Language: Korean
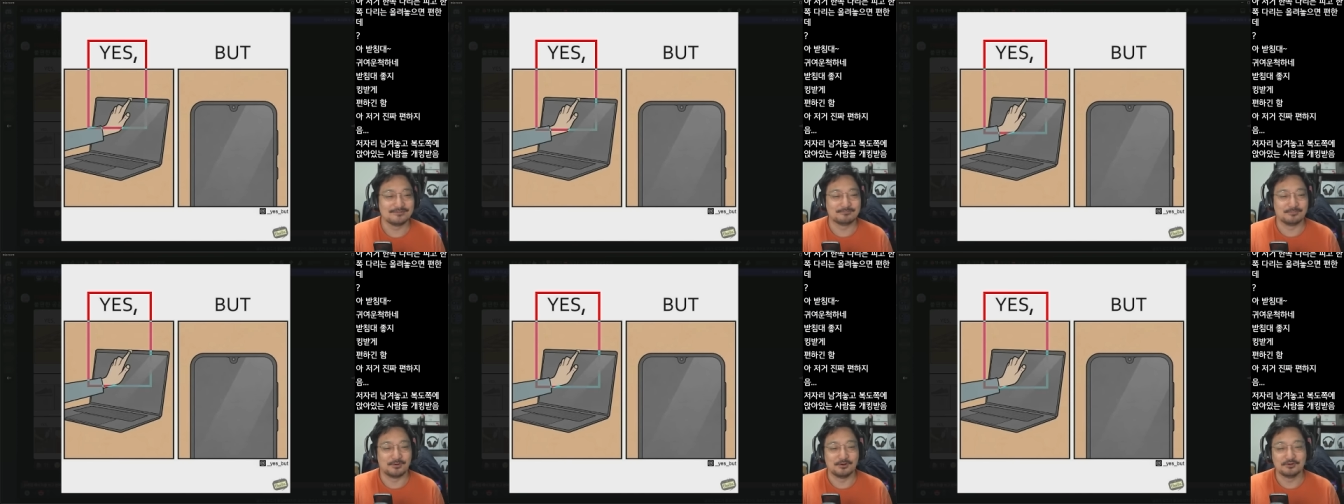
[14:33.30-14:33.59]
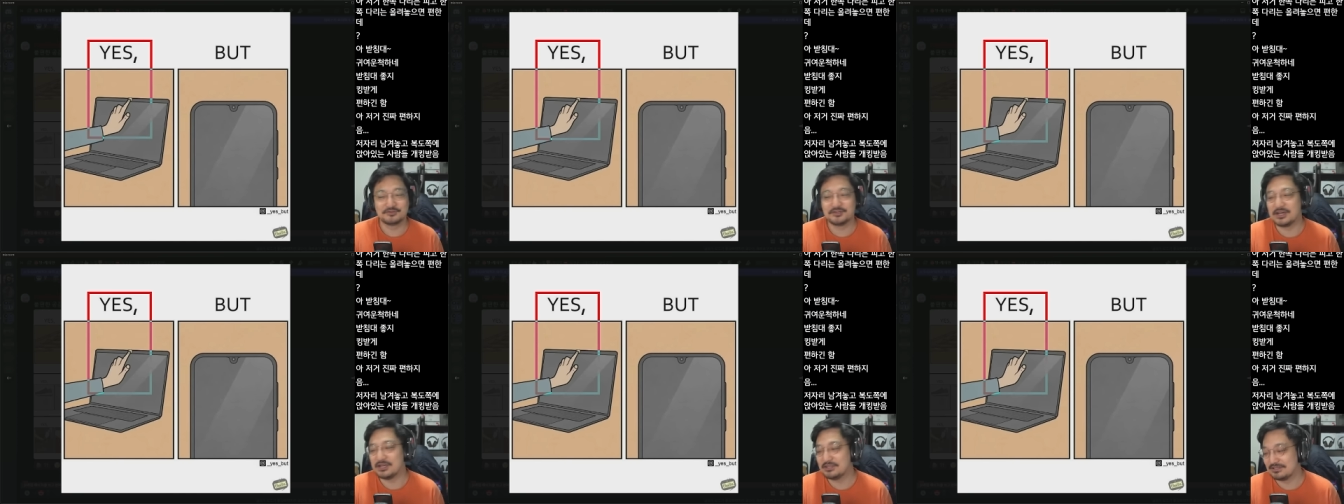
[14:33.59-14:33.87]
좀
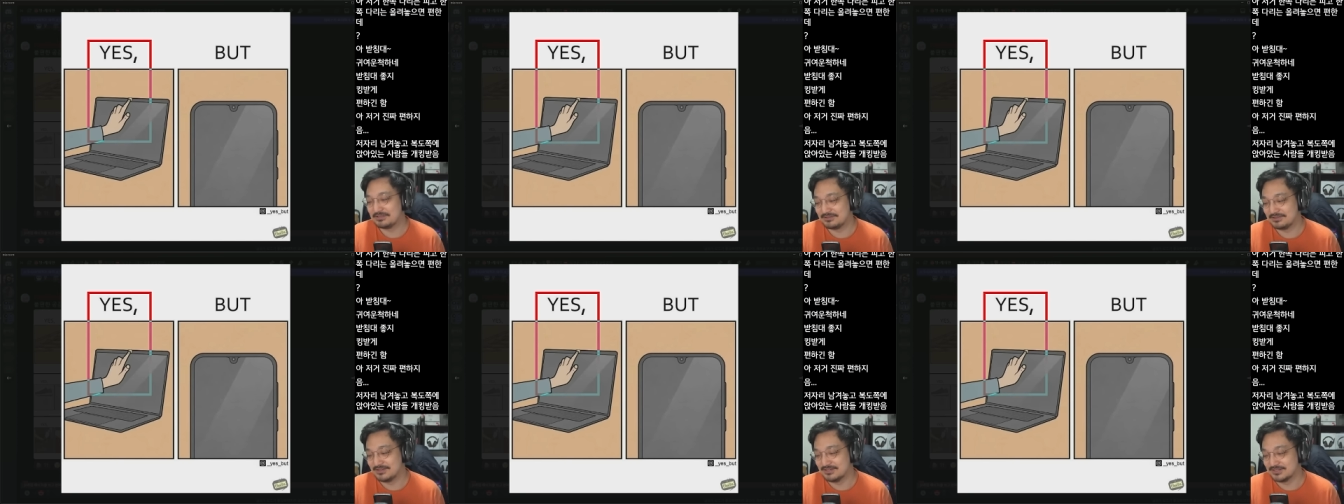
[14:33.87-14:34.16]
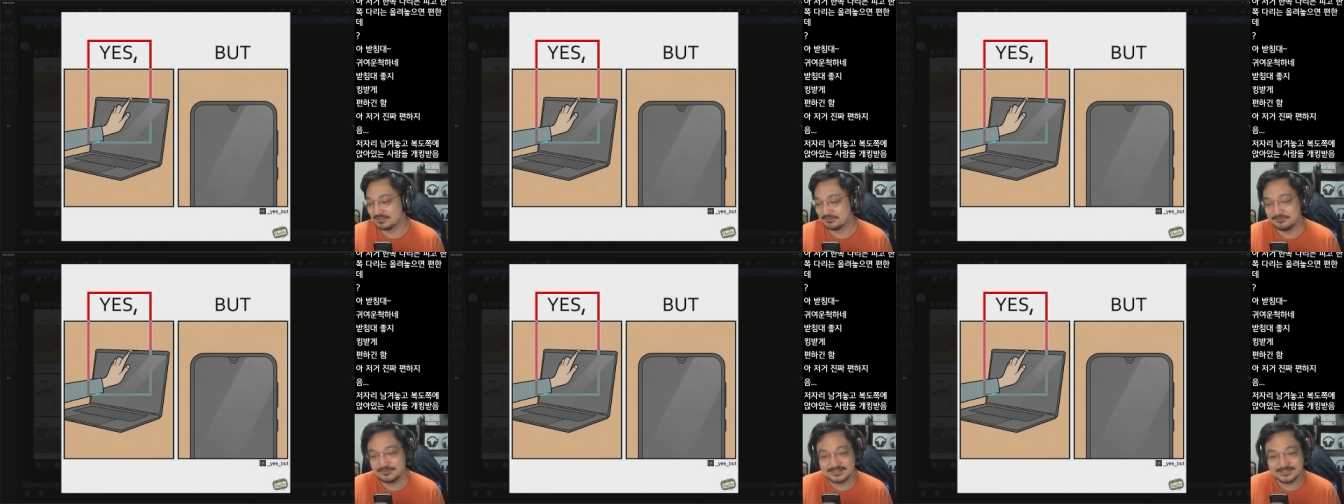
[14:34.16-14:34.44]
멍청하다고
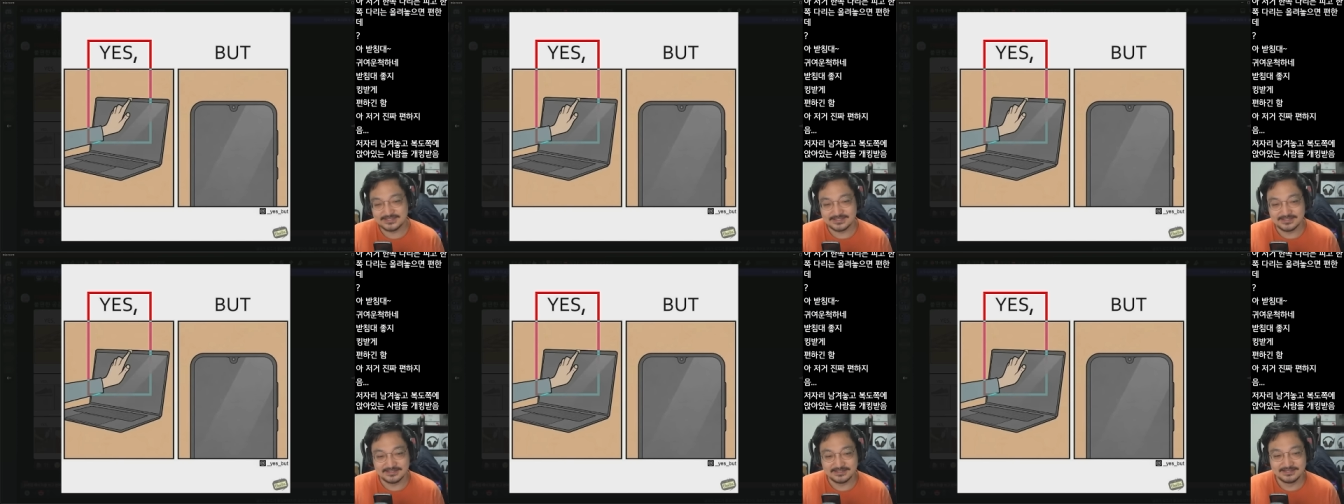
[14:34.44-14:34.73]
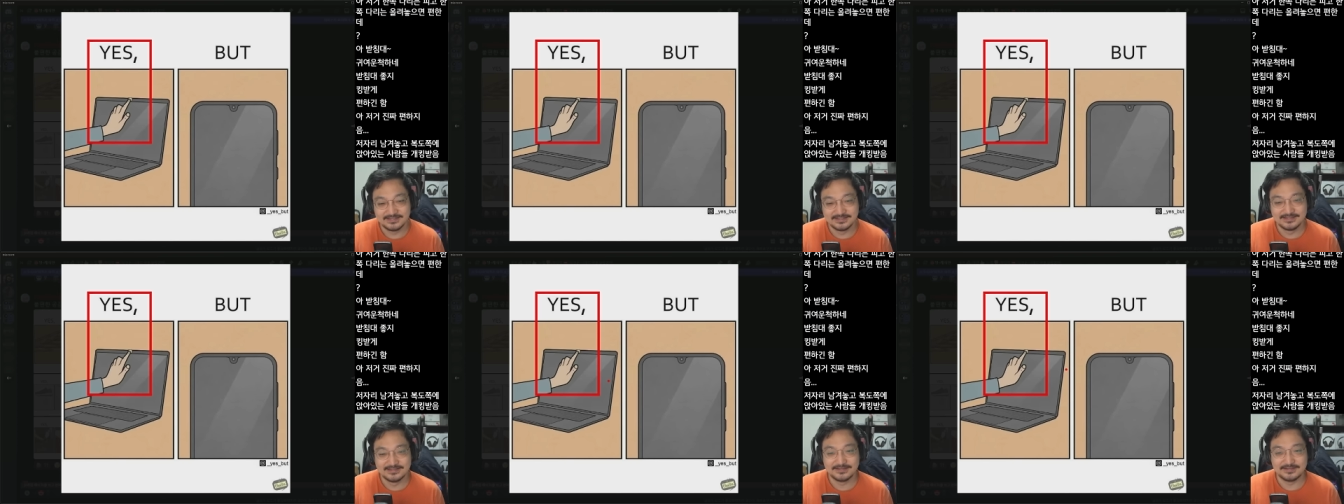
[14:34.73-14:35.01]
생각해 솔직히.
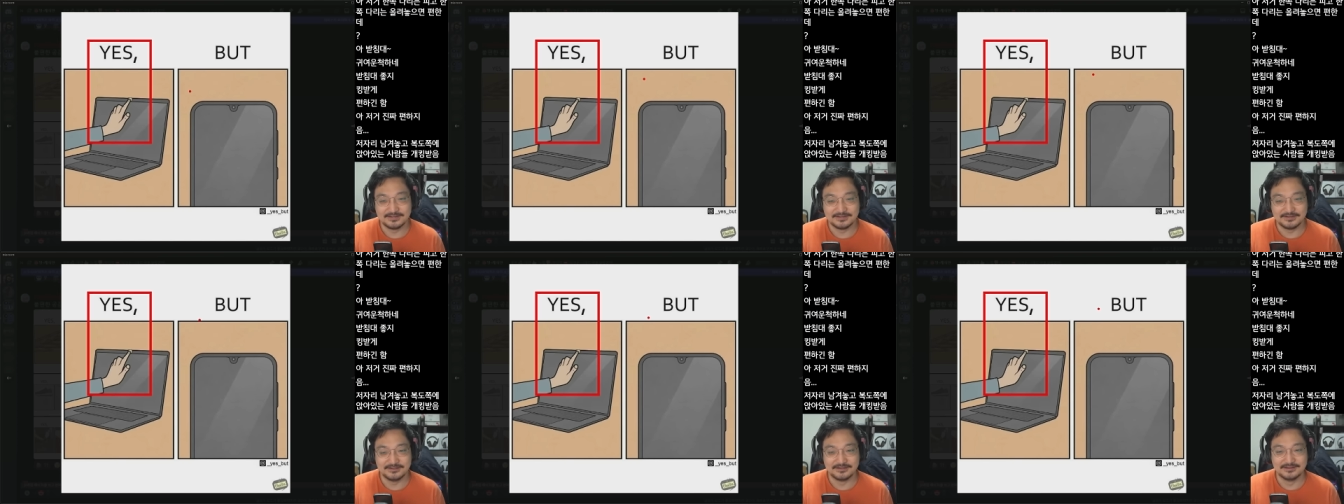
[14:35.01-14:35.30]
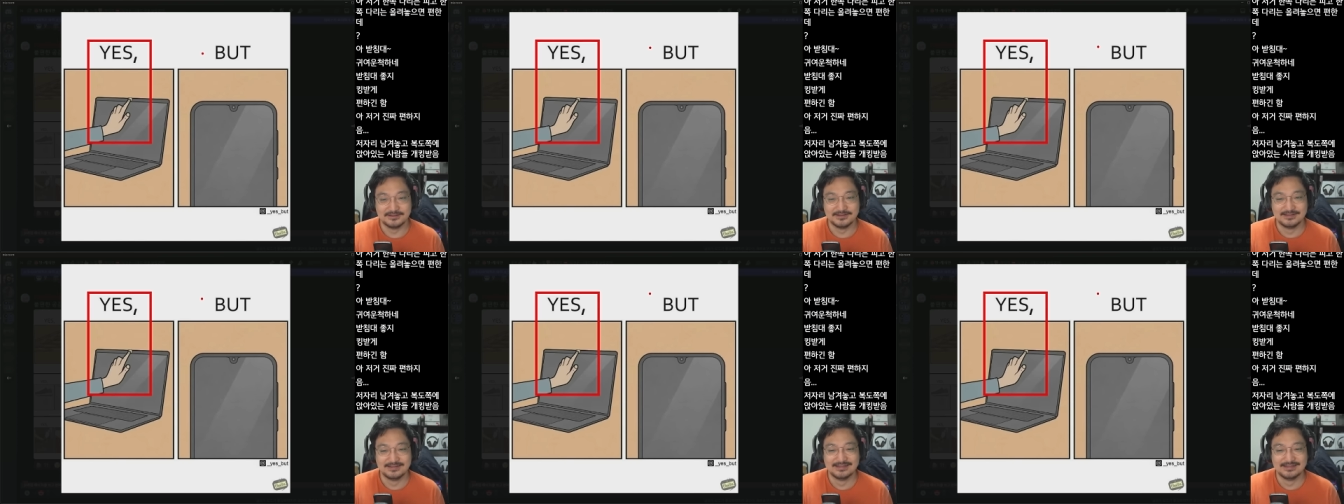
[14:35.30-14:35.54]
어.